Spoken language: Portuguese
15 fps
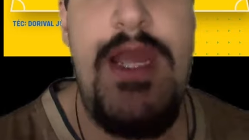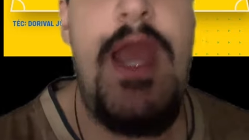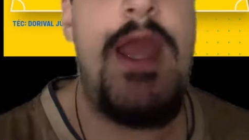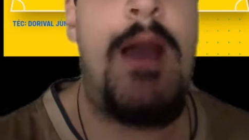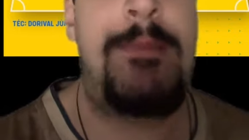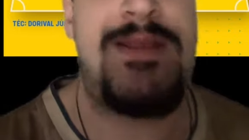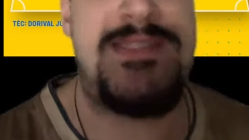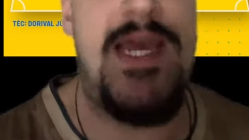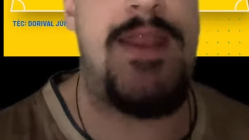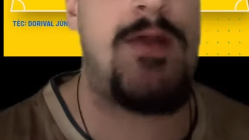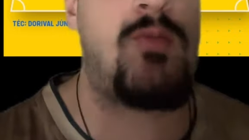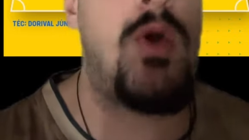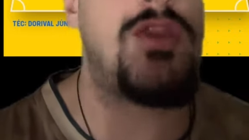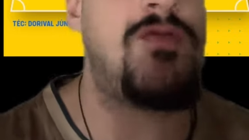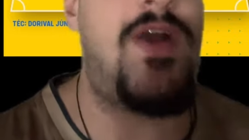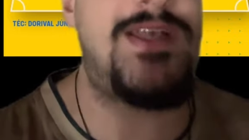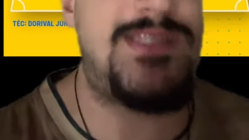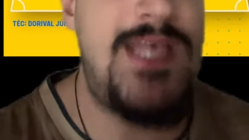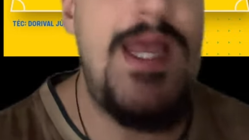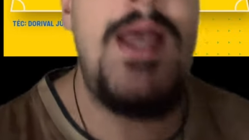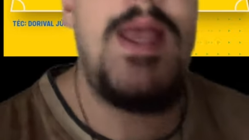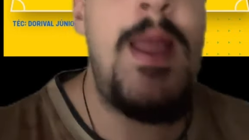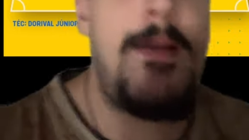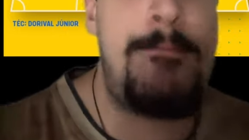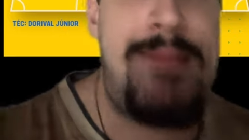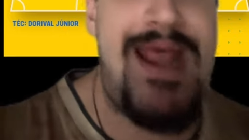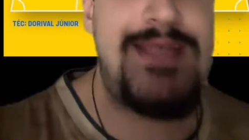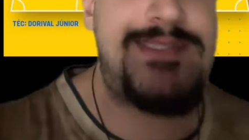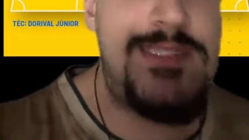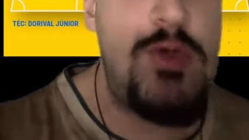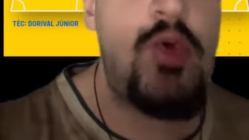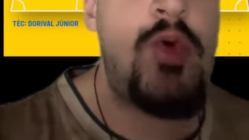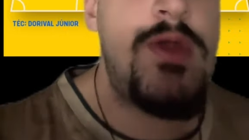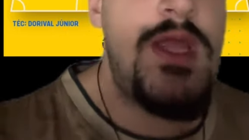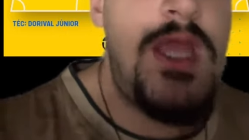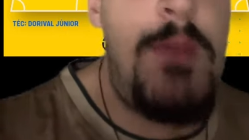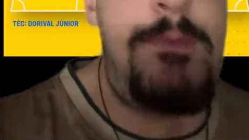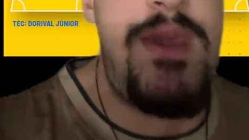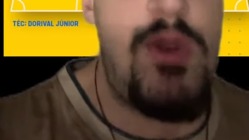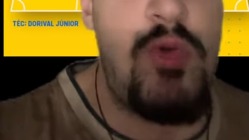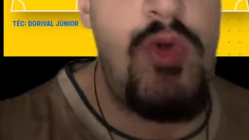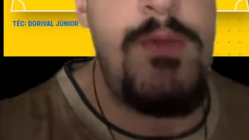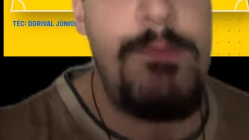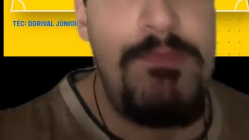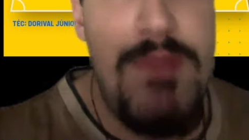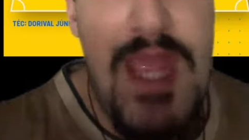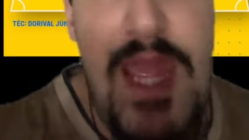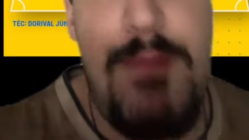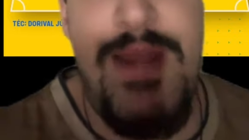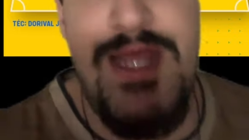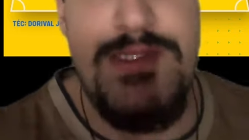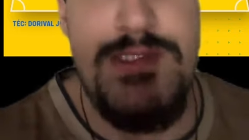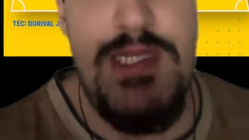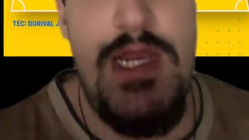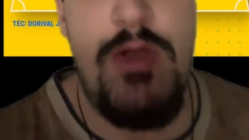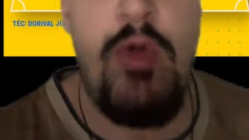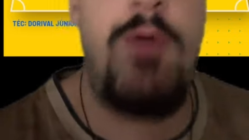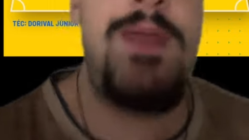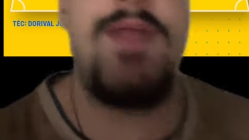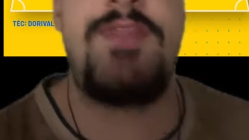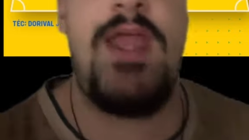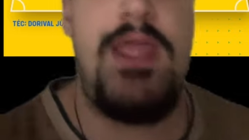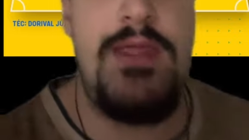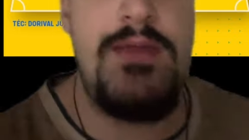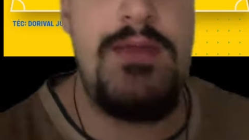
E aí, rapaziada, quanto vai ser Brasil e Peru em Brasília? Comenta aí.